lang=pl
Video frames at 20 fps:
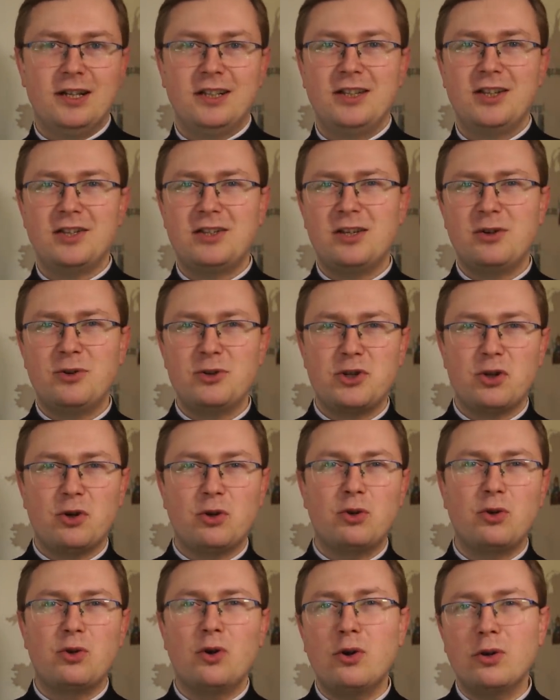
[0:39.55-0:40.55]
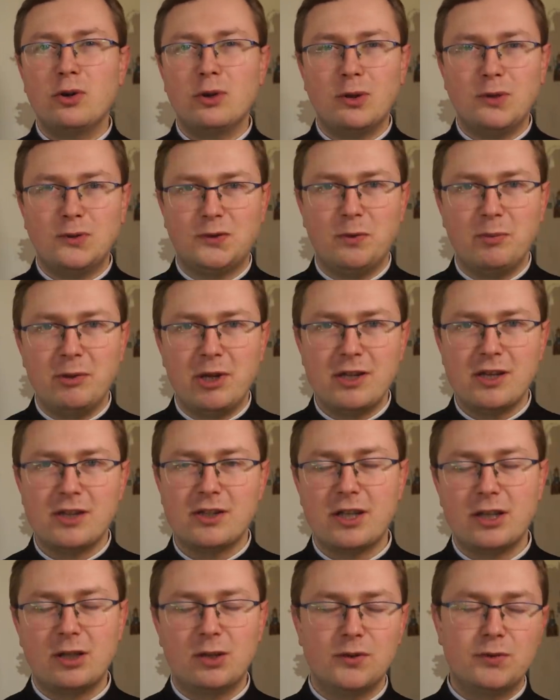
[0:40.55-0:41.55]
Jeśli chodzi o to rozumienie
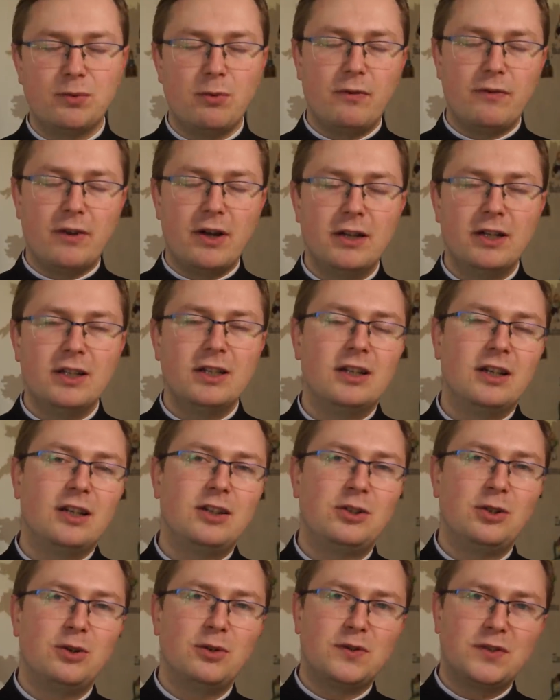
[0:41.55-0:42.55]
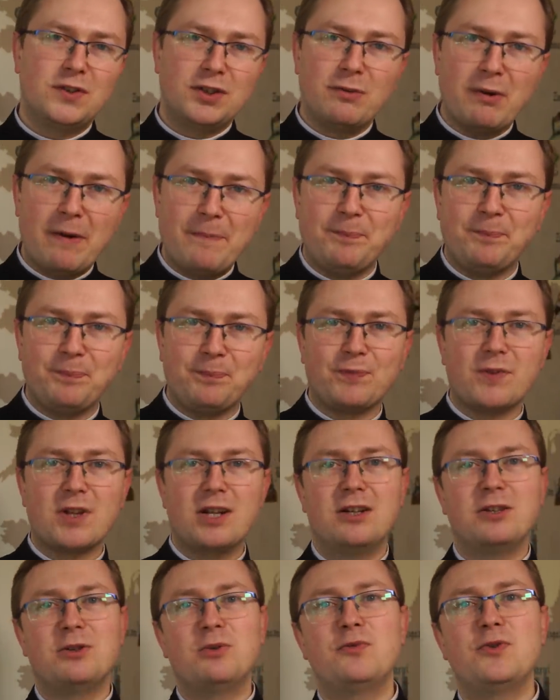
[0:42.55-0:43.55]
tego słowa, to odsyłam
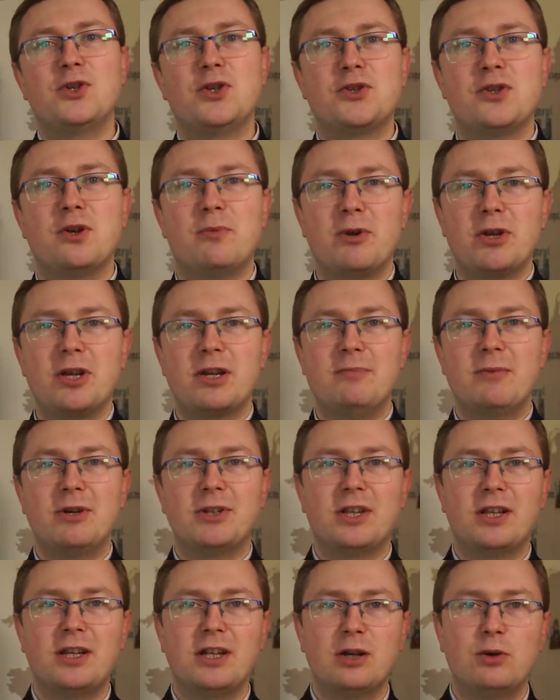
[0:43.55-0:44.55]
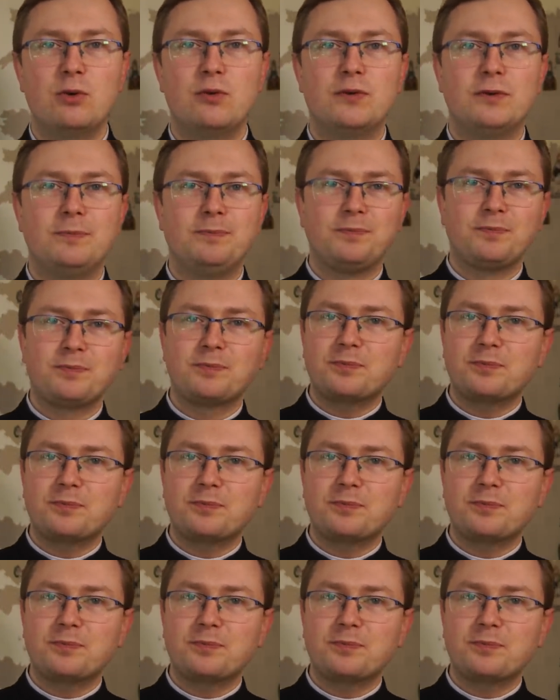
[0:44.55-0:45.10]
również do moich materiałów